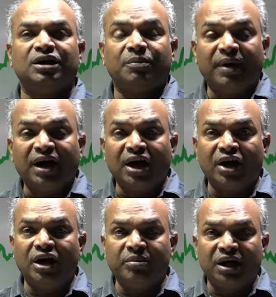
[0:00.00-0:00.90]
అంటే
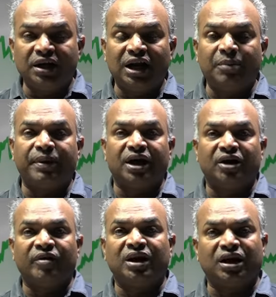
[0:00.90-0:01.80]
బంగారం డిమాండ్ ఇలా
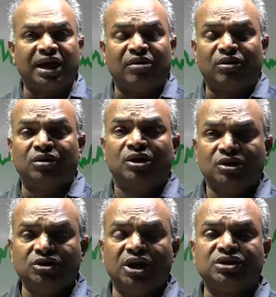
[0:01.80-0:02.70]
పెరగడం వెనక కేవలం
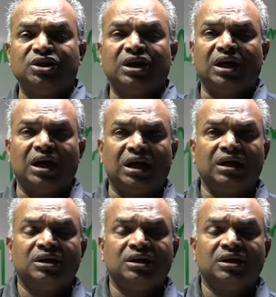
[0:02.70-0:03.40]
దేశీయంగా